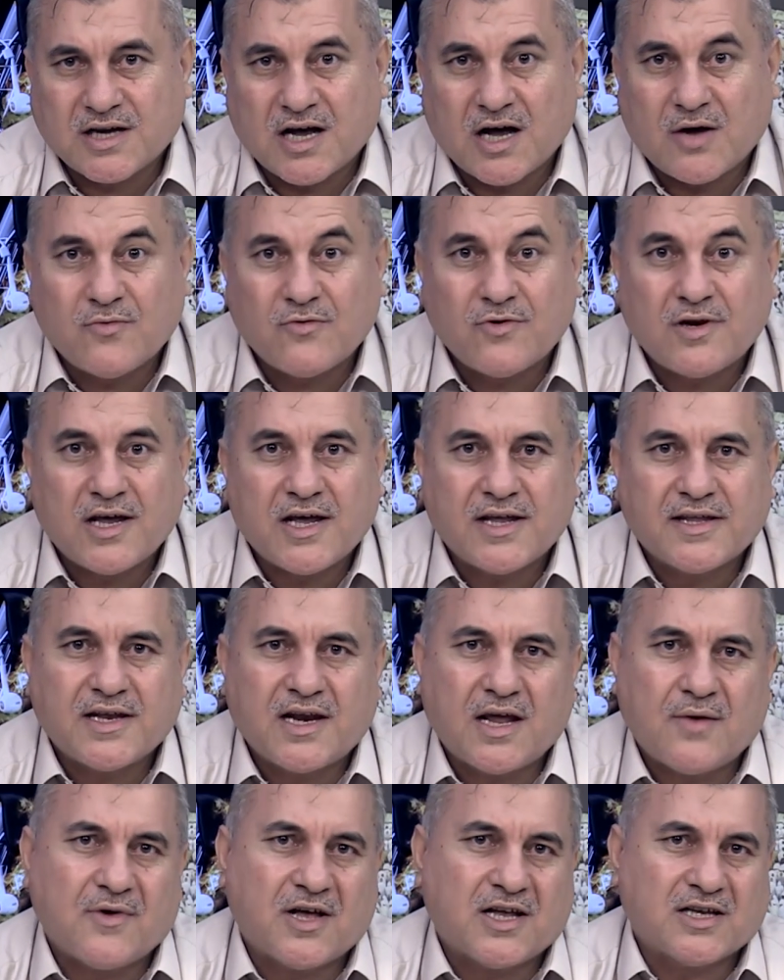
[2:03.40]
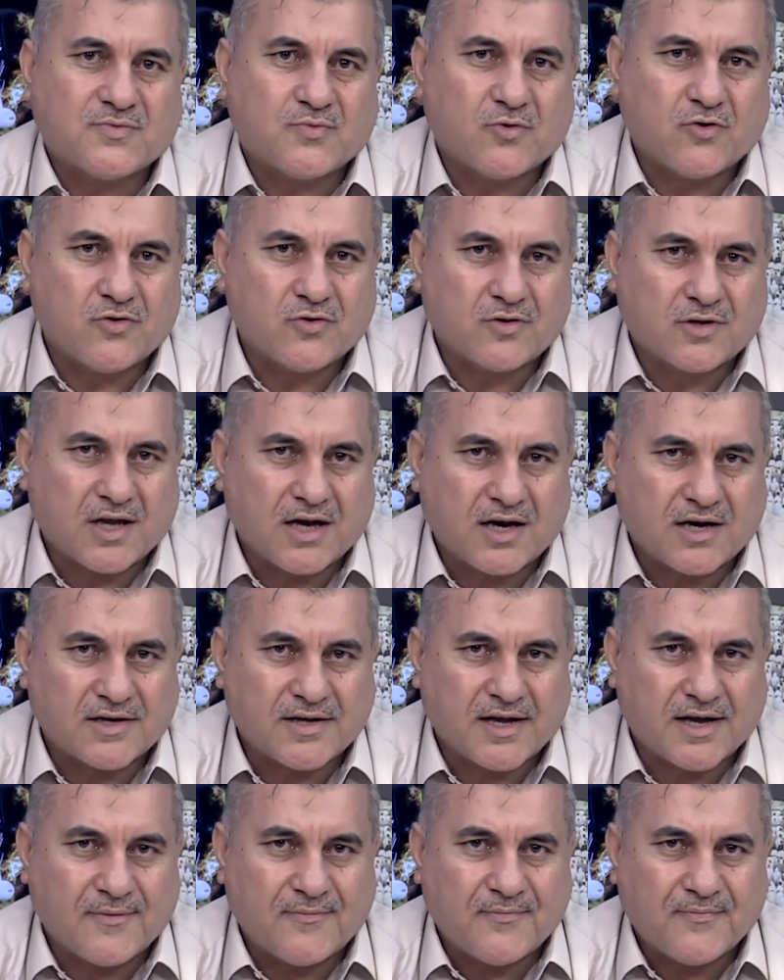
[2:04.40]
kabul edilemez
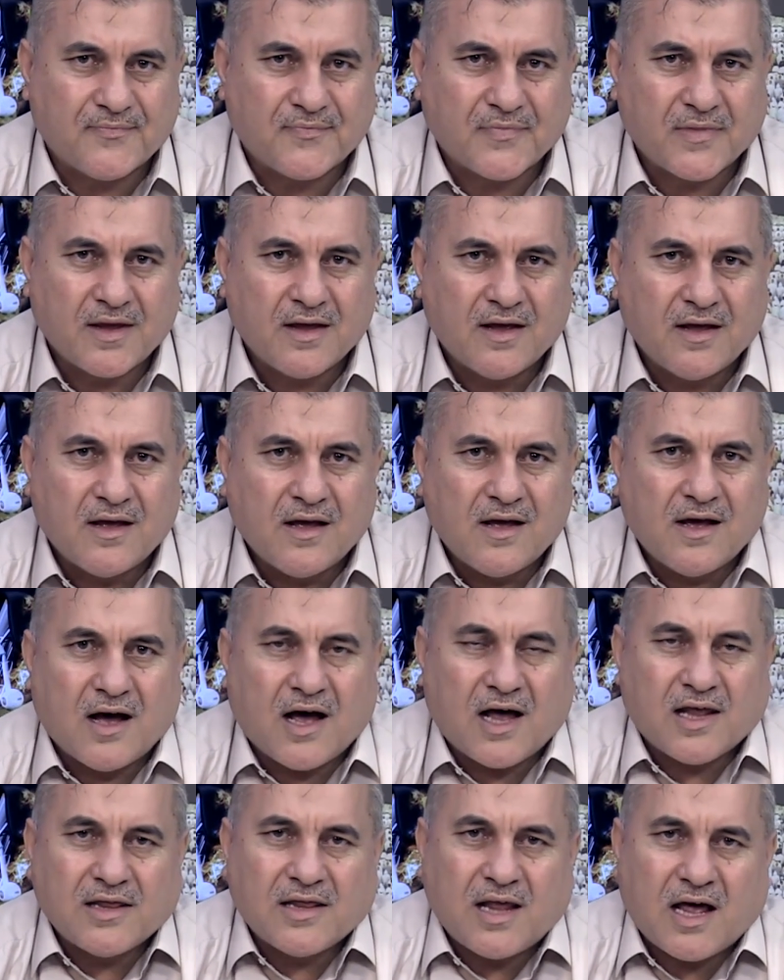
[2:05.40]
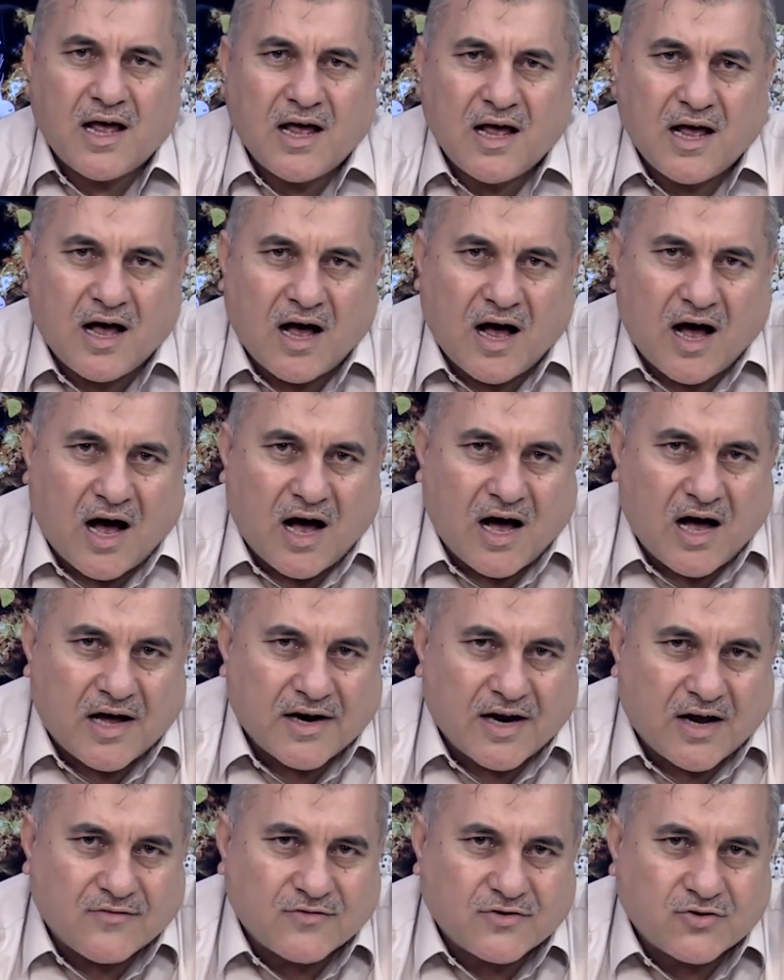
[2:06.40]
boyutlarda. Allah
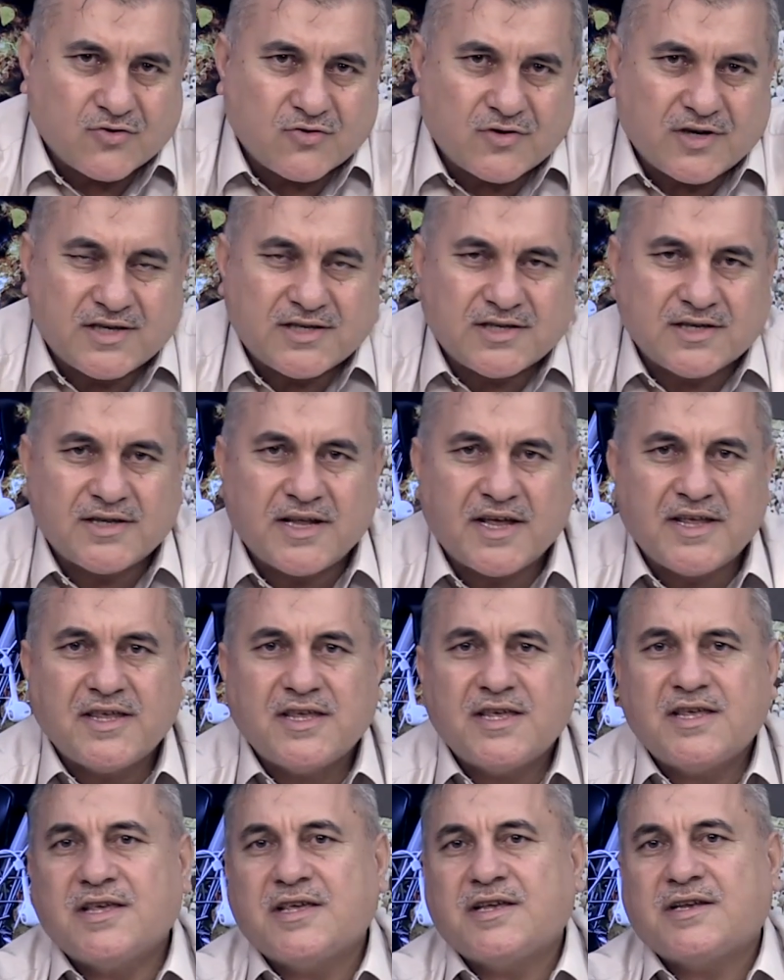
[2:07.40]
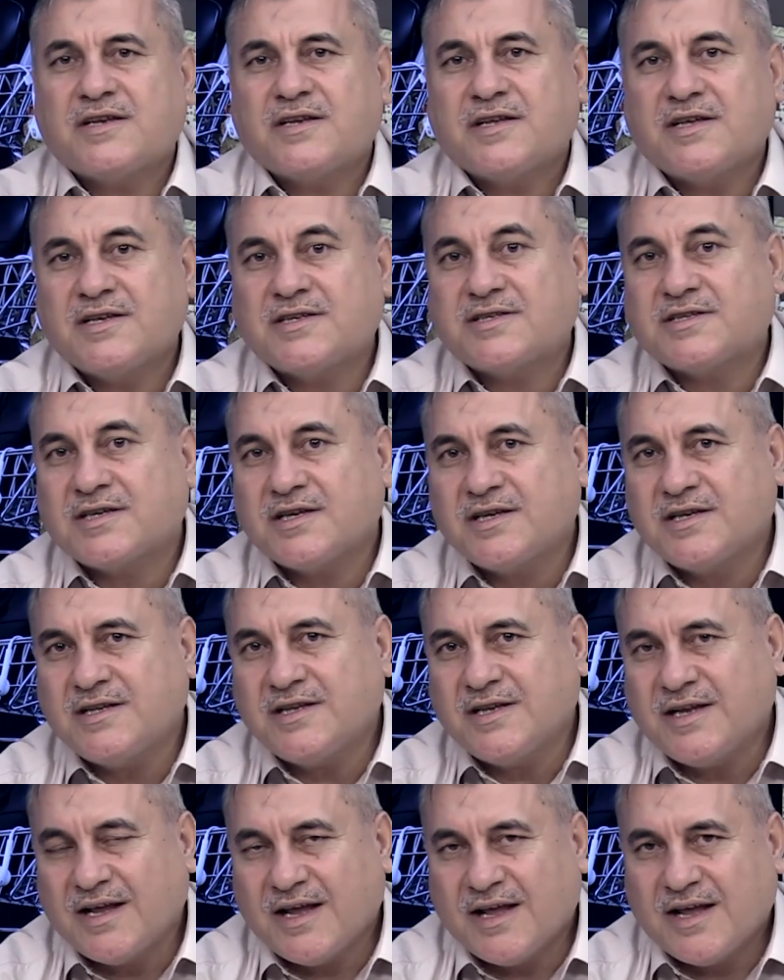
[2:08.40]
Araf suresinde yiyin,
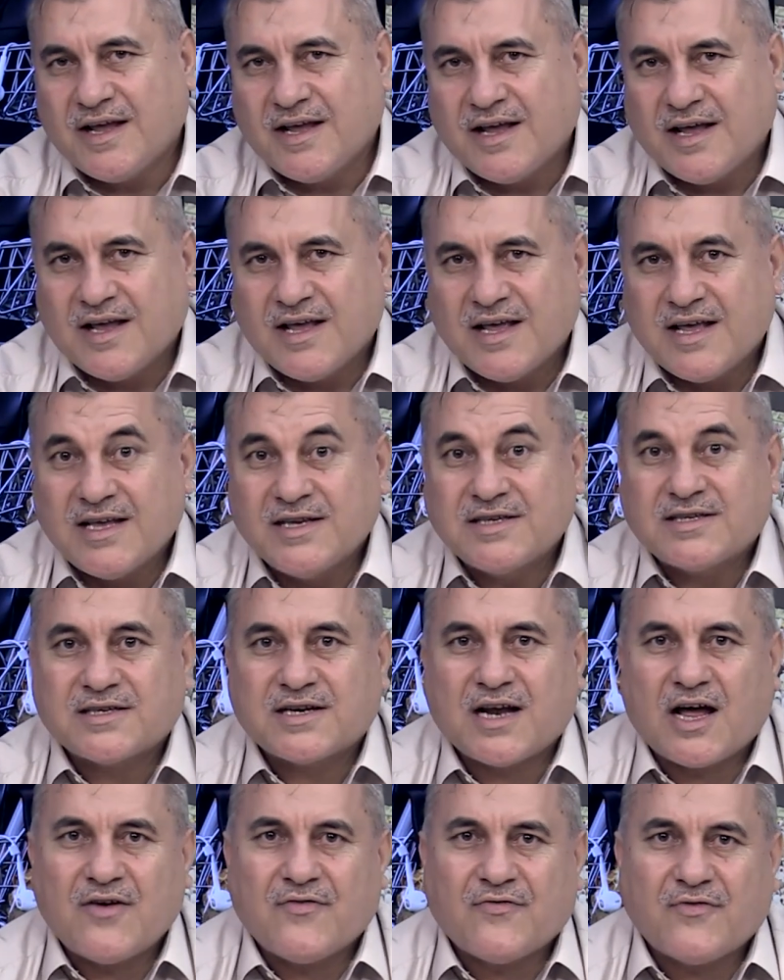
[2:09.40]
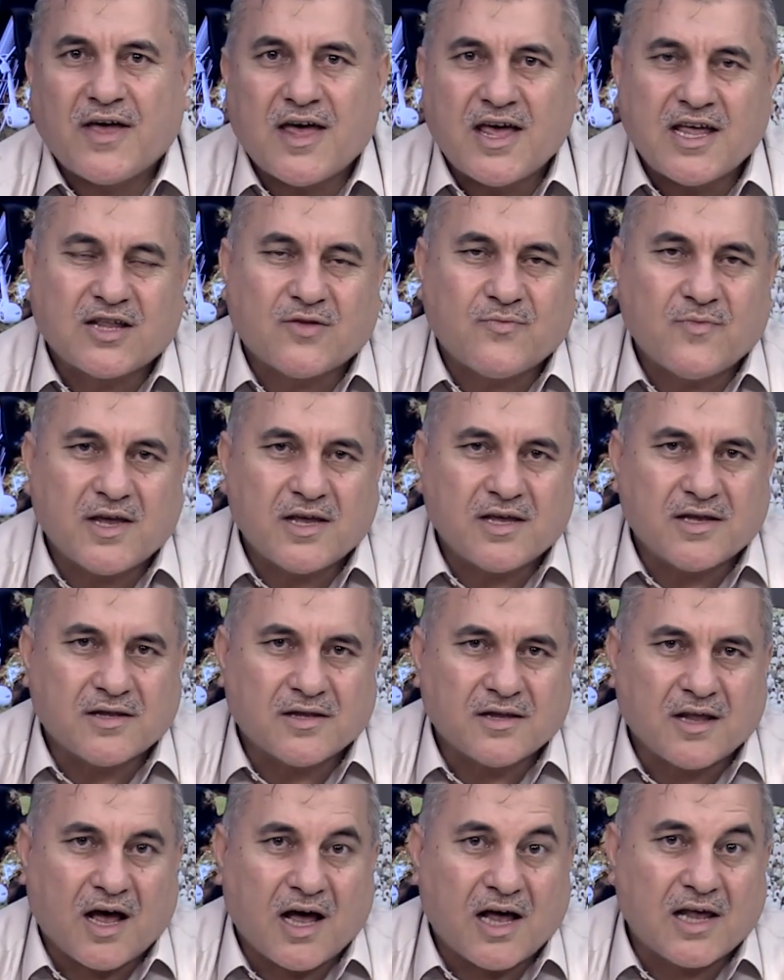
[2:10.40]
için, israf
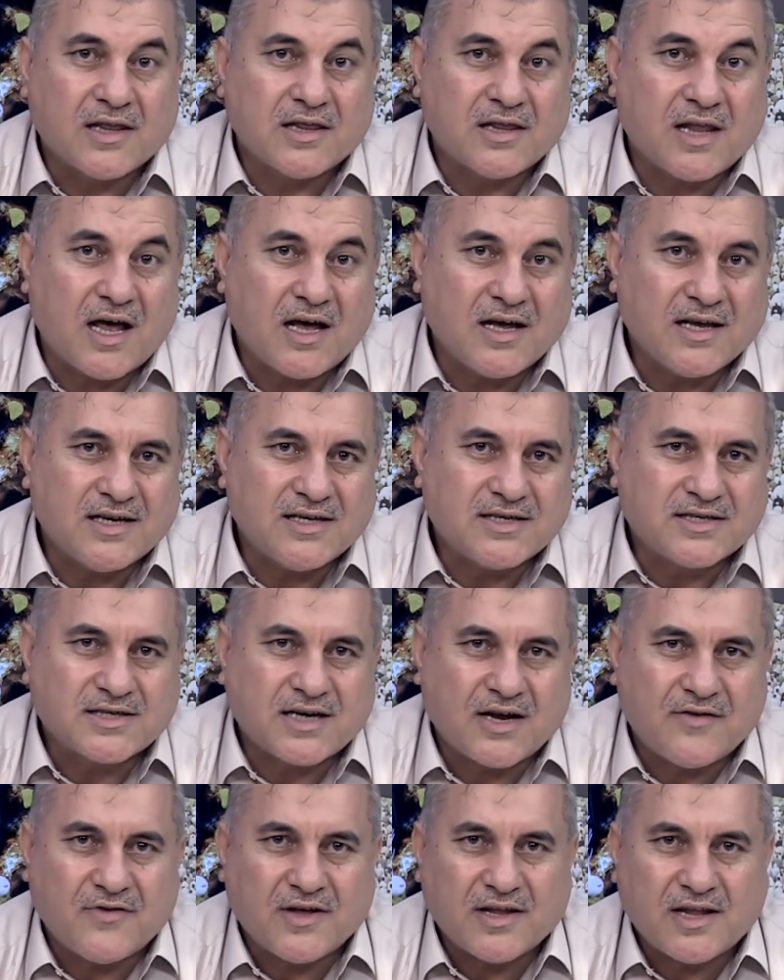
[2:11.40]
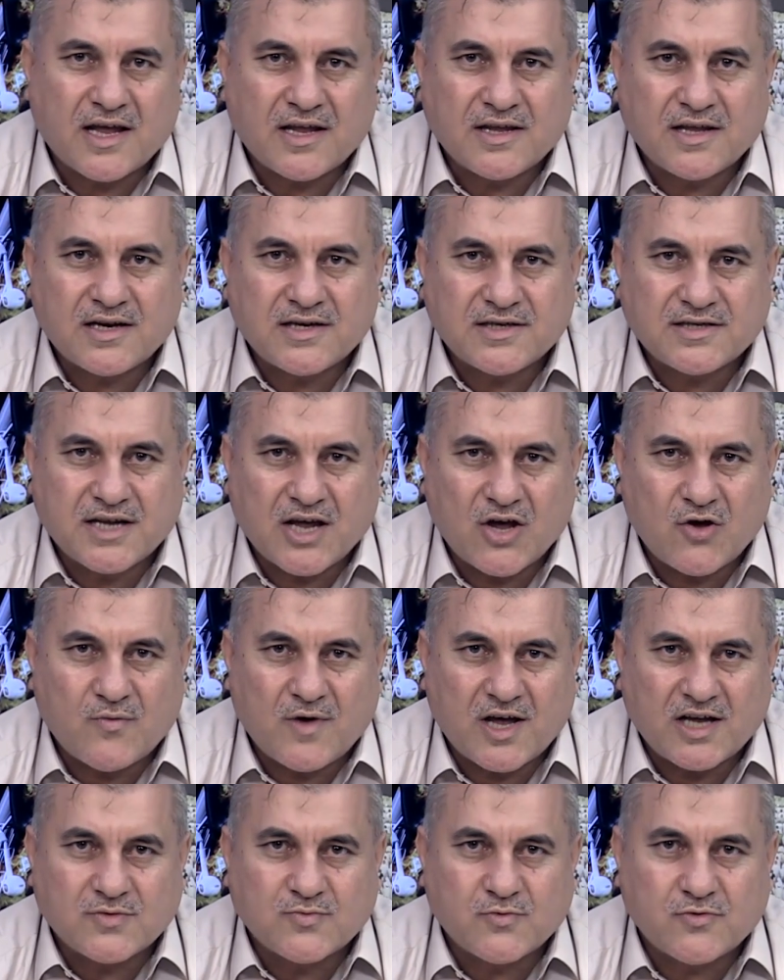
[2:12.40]
etmeyin. Allah israf edenleri
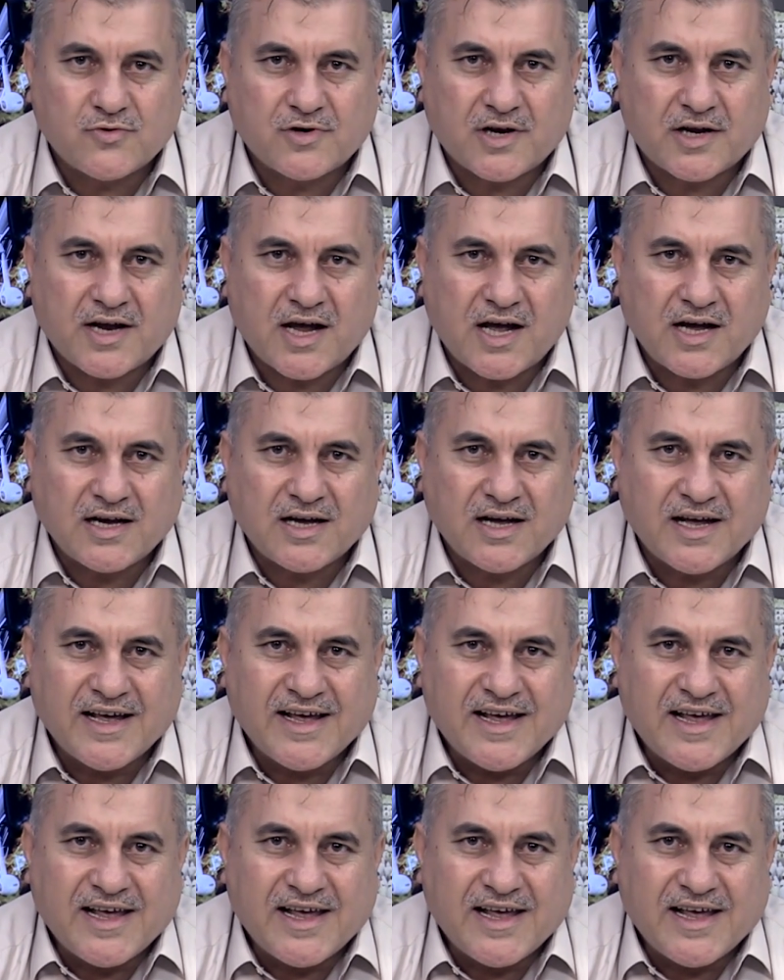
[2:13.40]
sevmez buyurarak